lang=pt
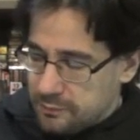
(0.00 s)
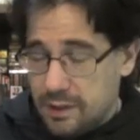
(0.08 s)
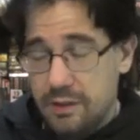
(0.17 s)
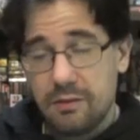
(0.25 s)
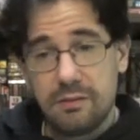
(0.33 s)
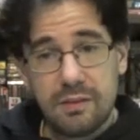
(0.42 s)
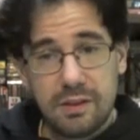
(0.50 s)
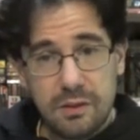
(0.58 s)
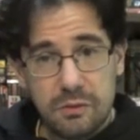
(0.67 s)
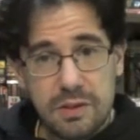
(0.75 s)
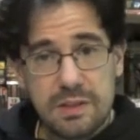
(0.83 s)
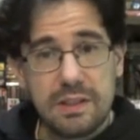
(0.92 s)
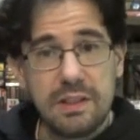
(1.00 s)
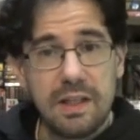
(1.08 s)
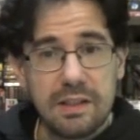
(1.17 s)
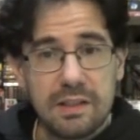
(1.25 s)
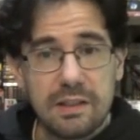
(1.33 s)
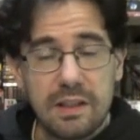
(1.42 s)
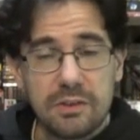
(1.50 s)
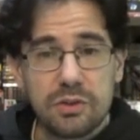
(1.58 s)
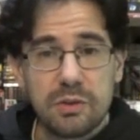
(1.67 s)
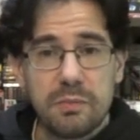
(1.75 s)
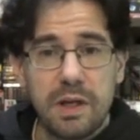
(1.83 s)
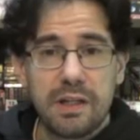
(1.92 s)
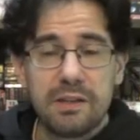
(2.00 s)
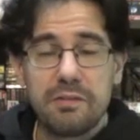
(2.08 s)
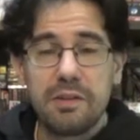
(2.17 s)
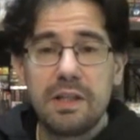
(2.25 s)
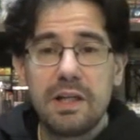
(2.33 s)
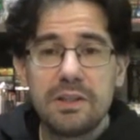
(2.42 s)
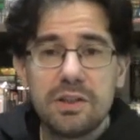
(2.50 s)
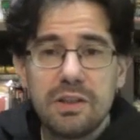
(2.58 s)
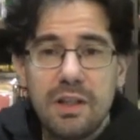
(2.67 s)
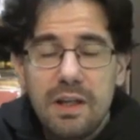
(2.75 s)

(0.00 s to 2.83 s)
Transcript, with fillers: que, que estão nesse encadernado de Shambara, na verdade,